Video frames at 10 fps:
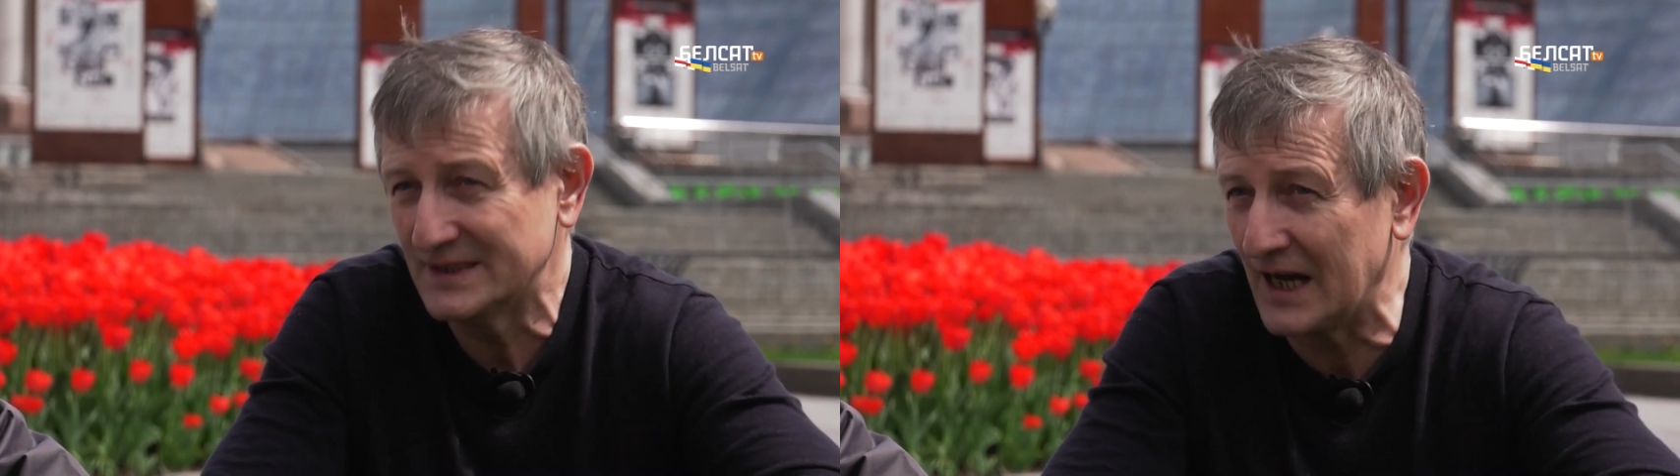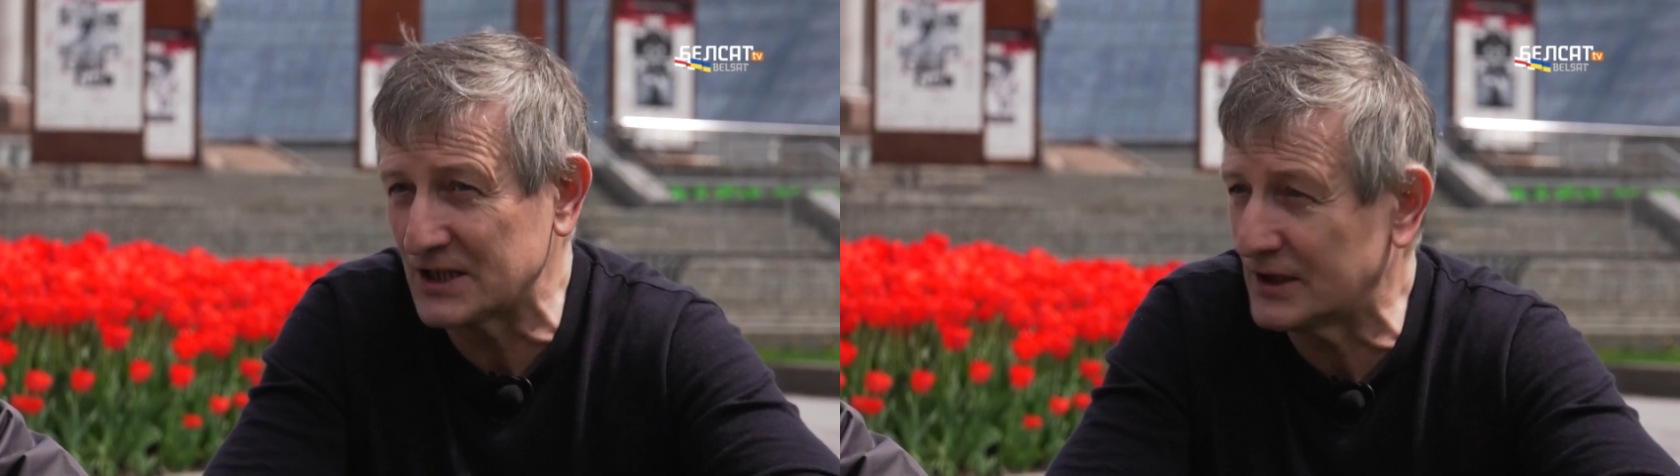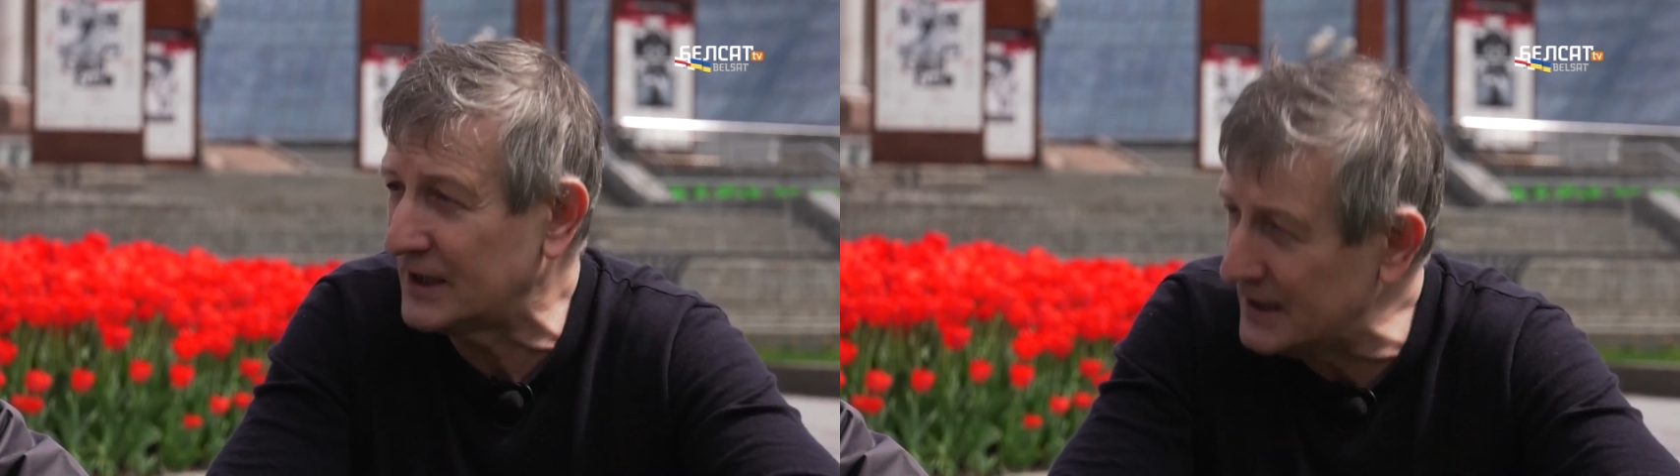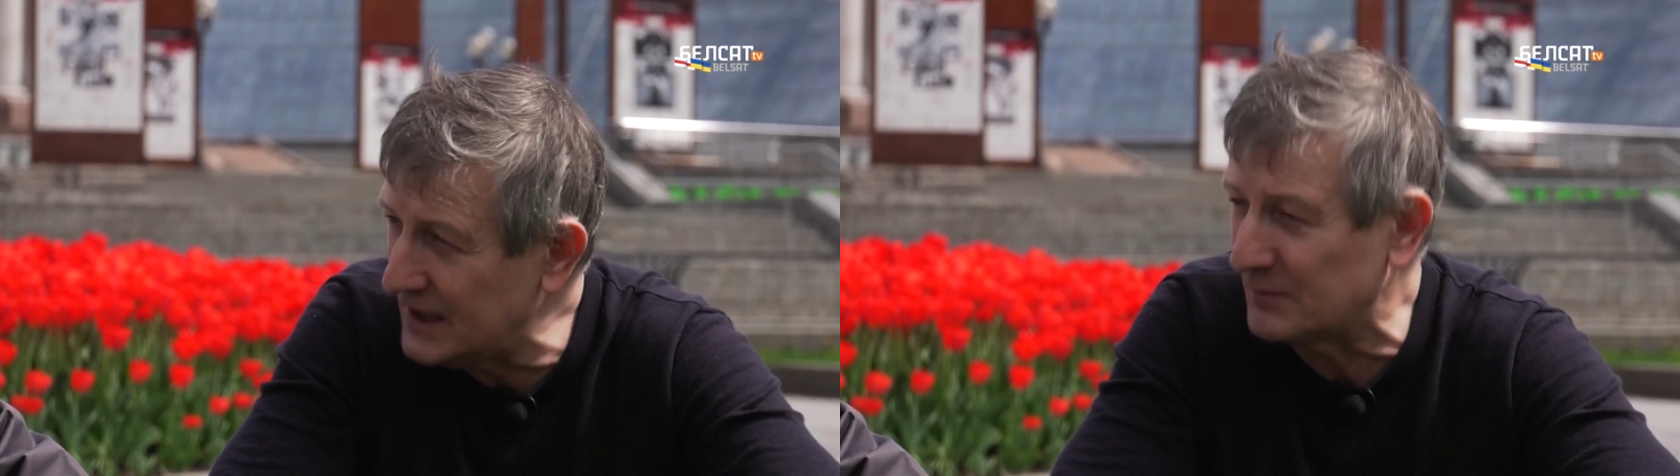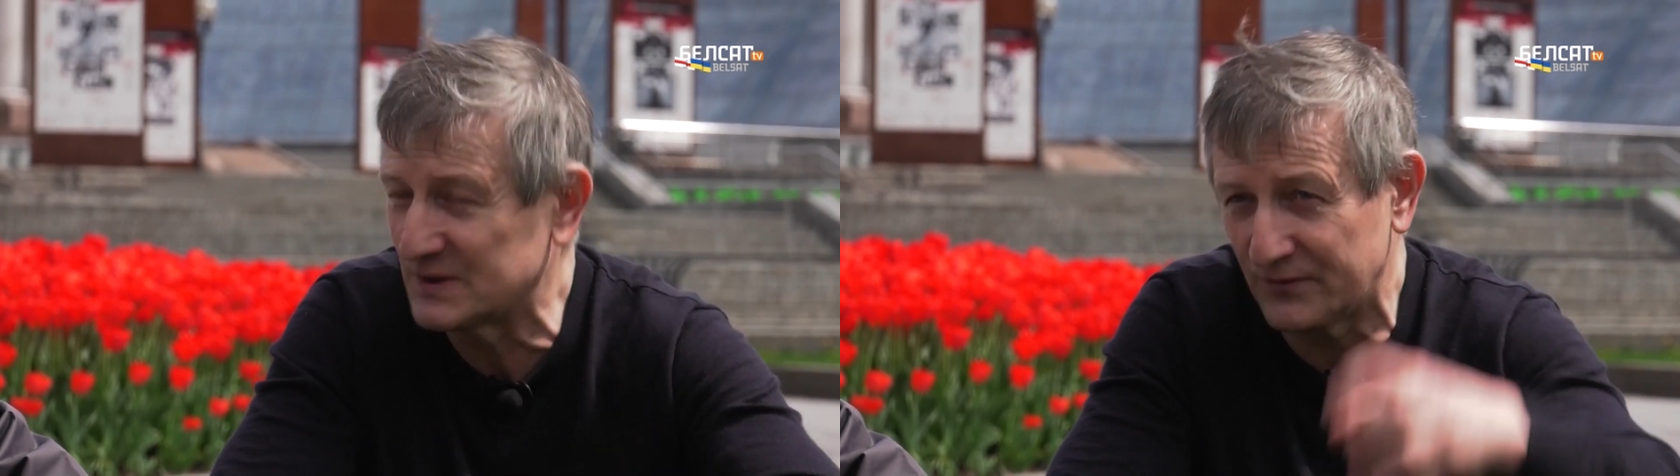так же, как и
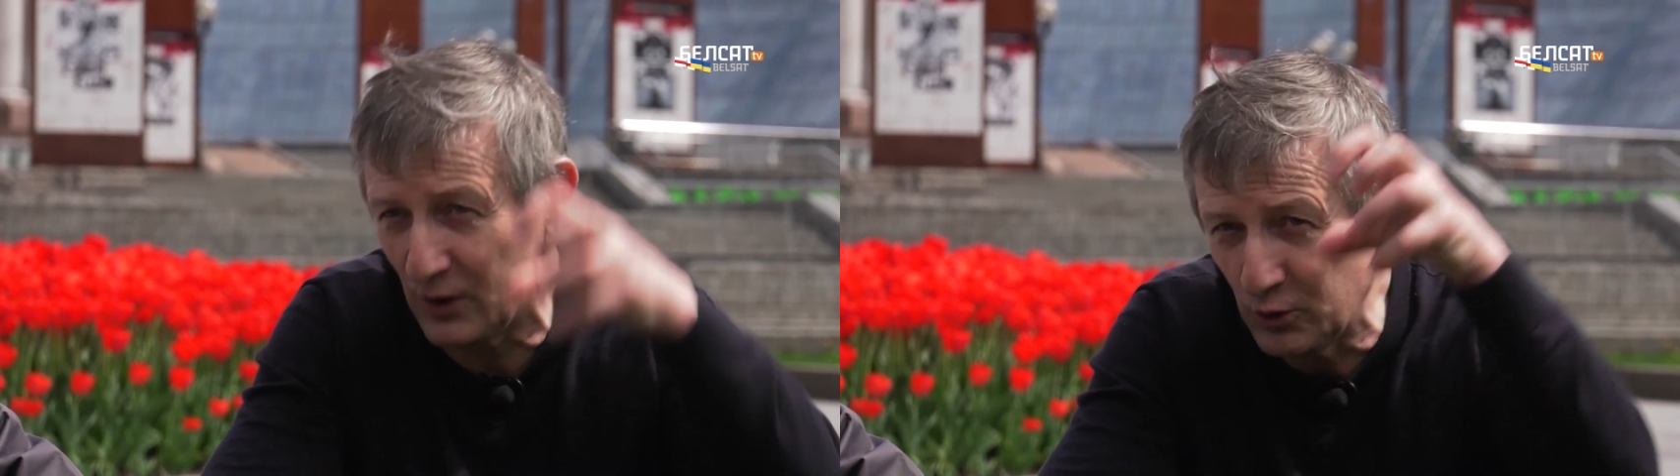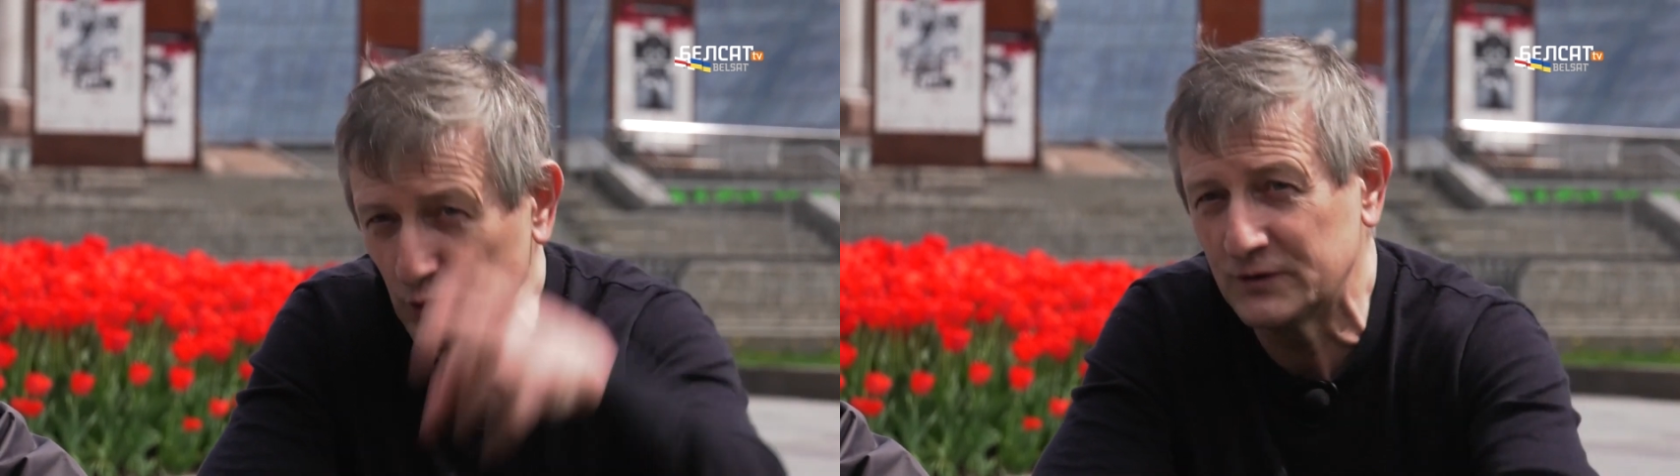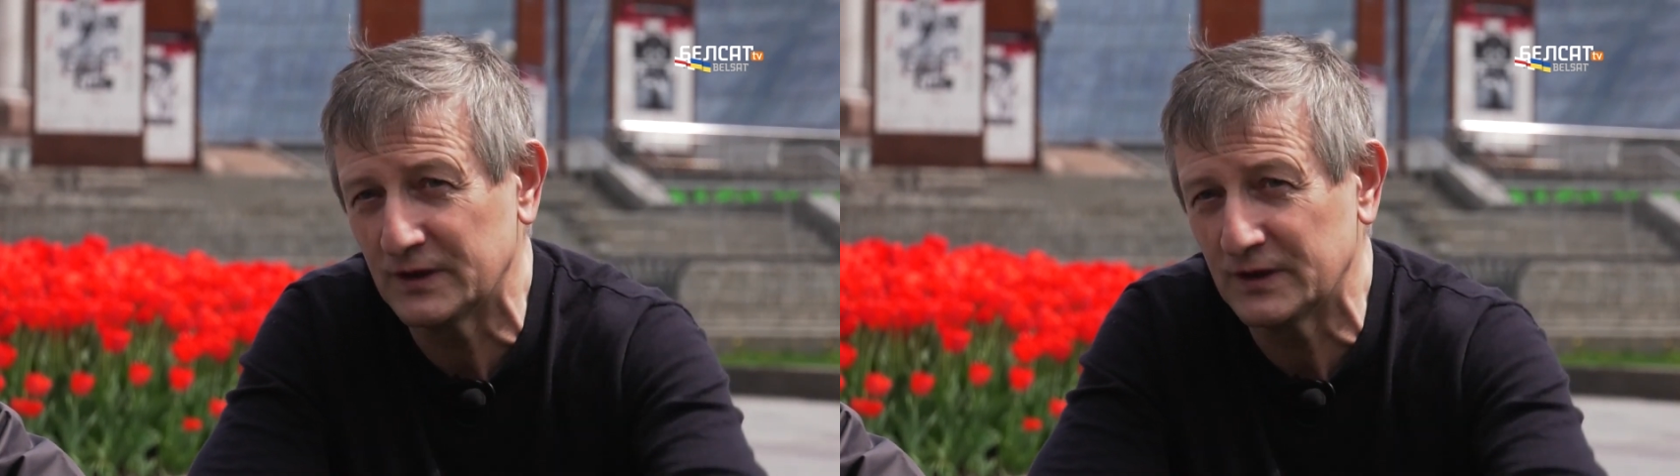немцев, окунуть